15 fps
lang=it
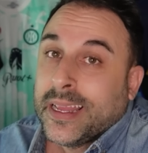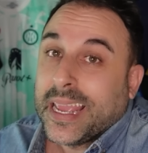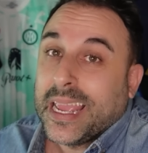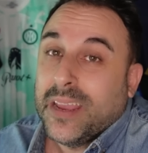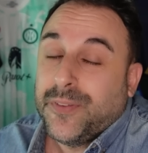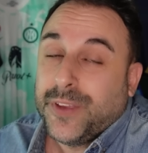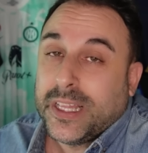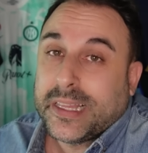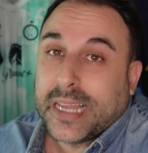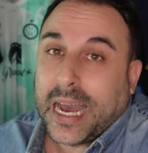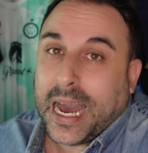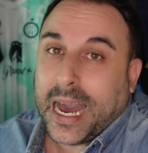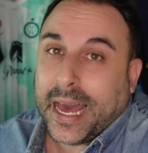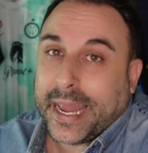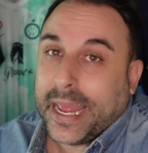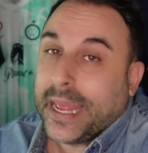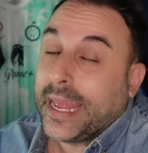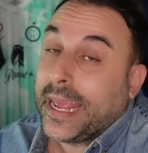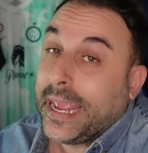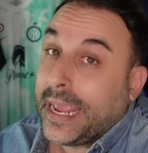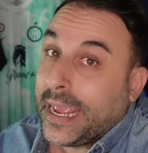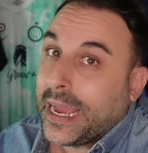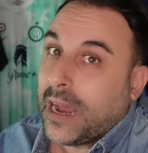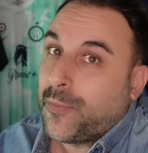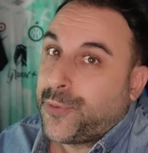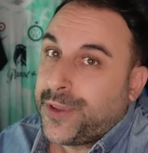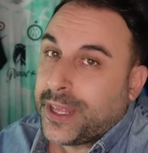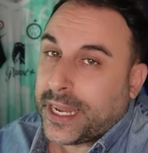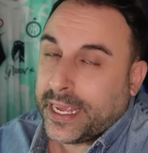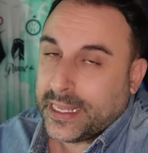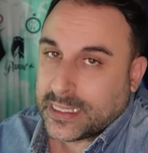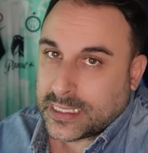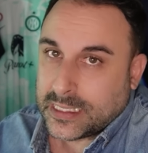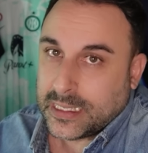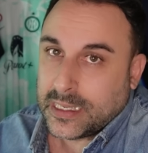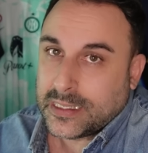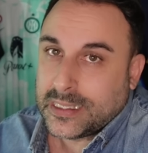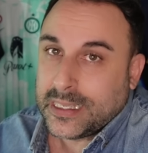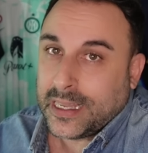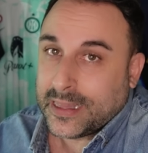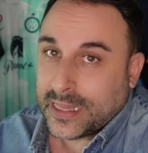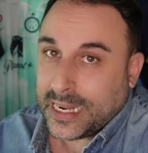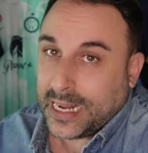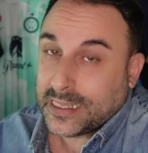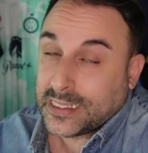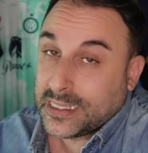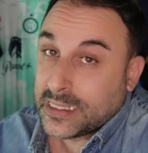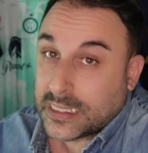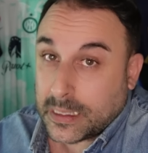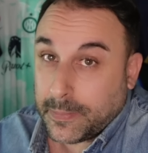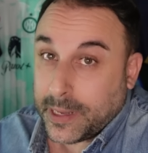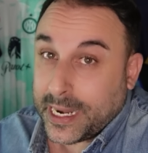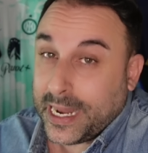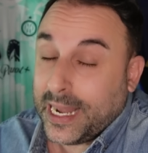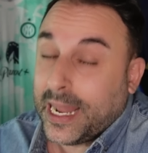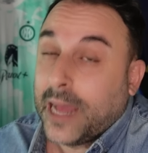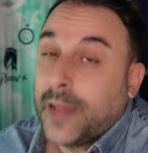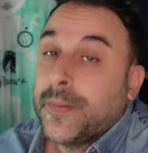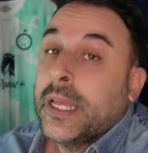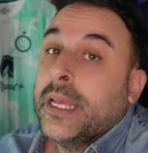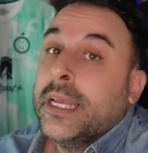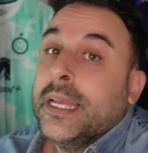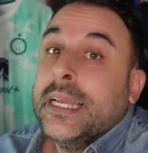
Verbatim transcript: evitare e a Firenze si andrà senza Barella